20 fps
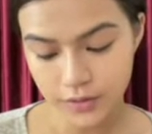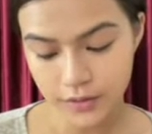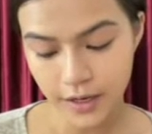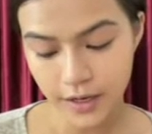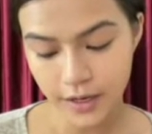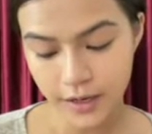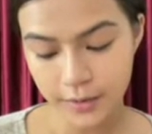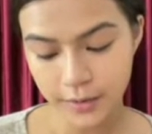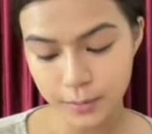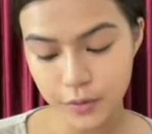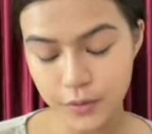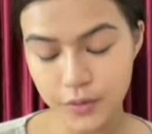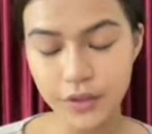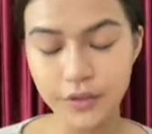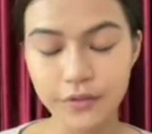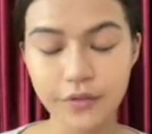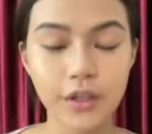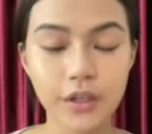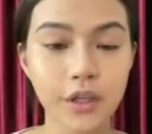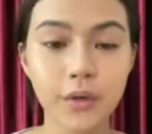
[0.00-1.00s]
sa
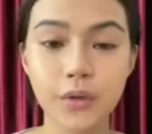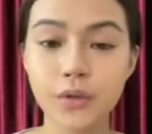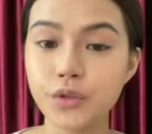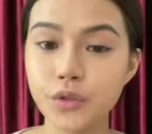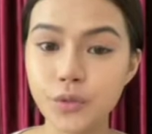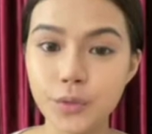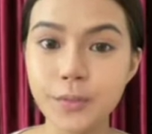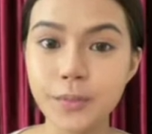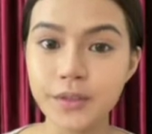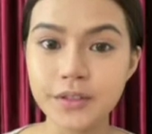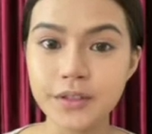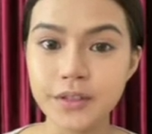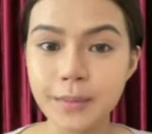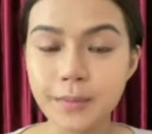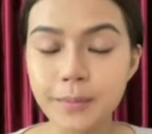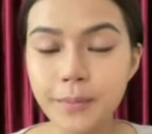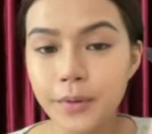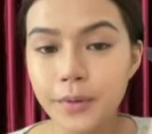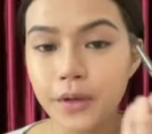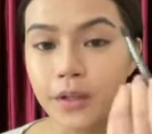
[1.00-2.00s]
music video, super
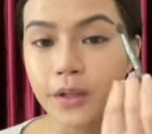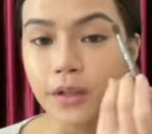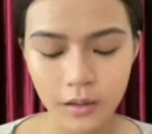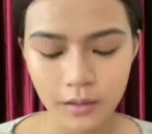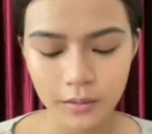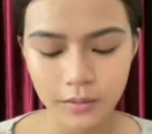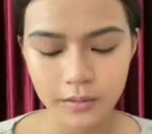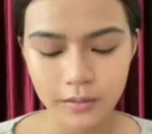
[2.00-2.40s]
simple.